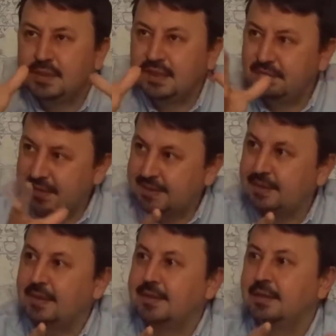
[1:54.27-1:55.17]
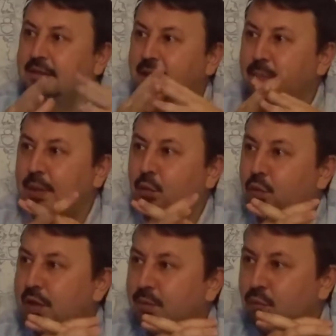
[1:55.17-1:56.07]
sefer sırasında
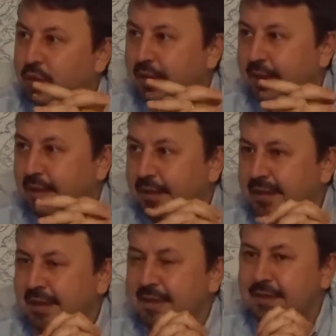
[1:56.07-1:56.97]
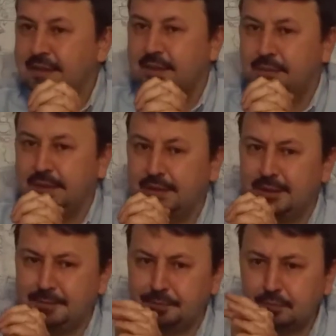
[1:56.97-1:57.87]
Batu ile buraya gelen aynı
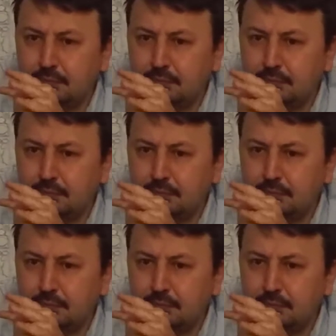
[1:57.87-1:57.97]
zamanda